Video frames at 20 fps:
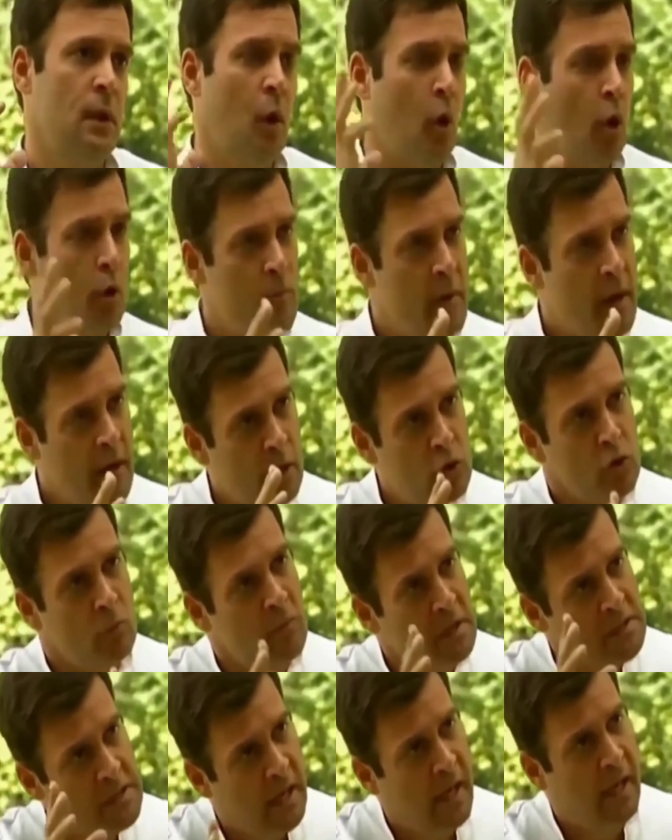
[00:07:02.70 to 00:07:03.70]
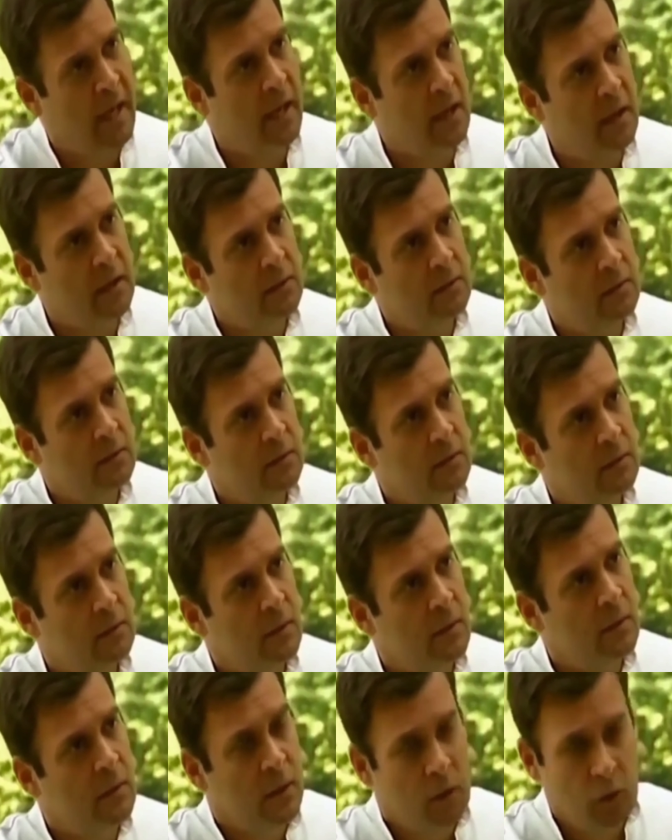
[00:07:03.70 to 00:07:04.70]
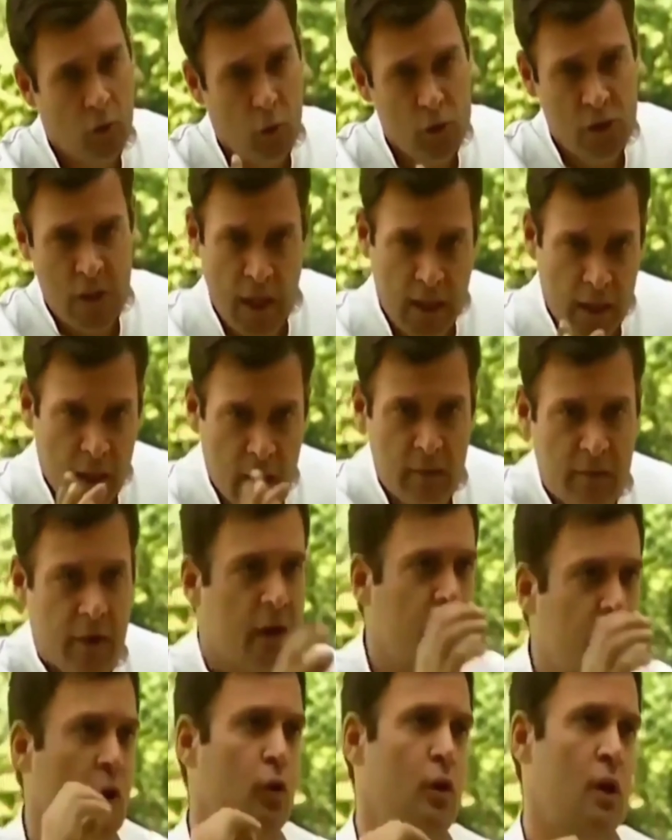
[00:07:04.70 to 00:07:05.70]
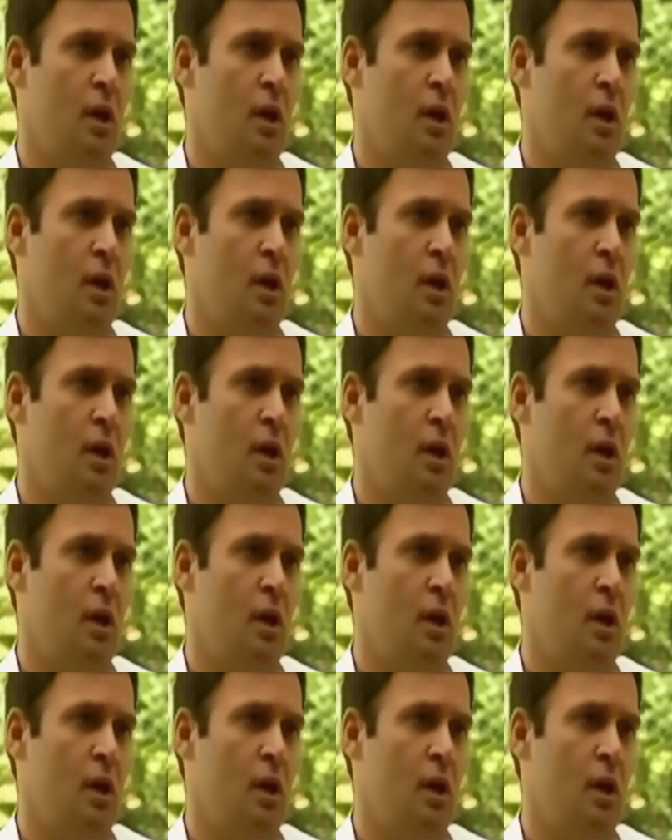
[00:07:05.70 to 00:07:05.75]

और मैं ये जो मज़ा है हिंदुस्तान के हर व्यक्ति को